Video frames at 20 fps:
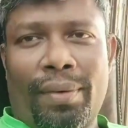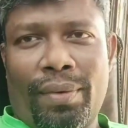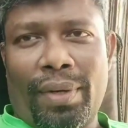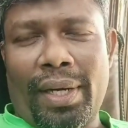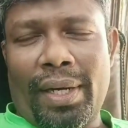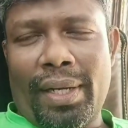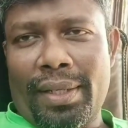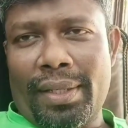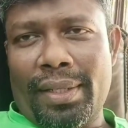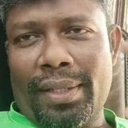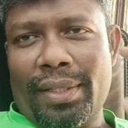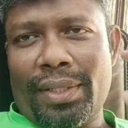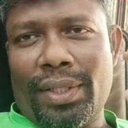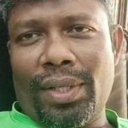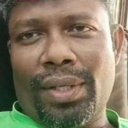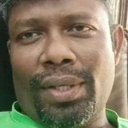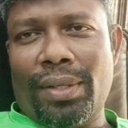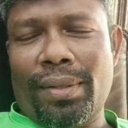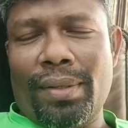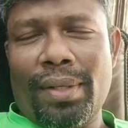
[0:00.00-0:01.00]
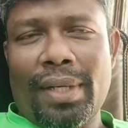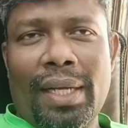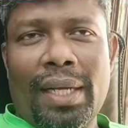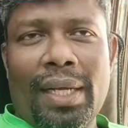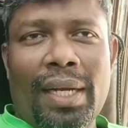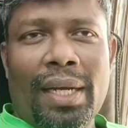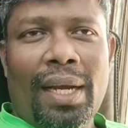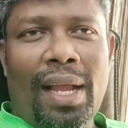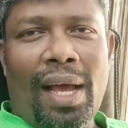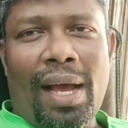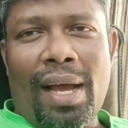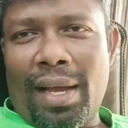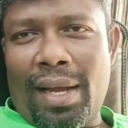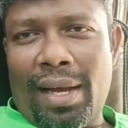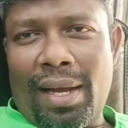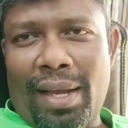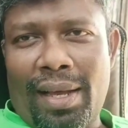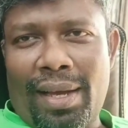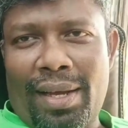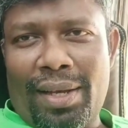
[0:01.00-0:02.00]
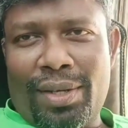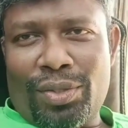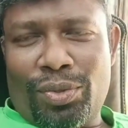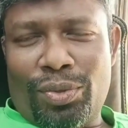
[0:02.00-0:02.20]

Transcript: ஒன்று ஸோ நான் அங்கே அழகாக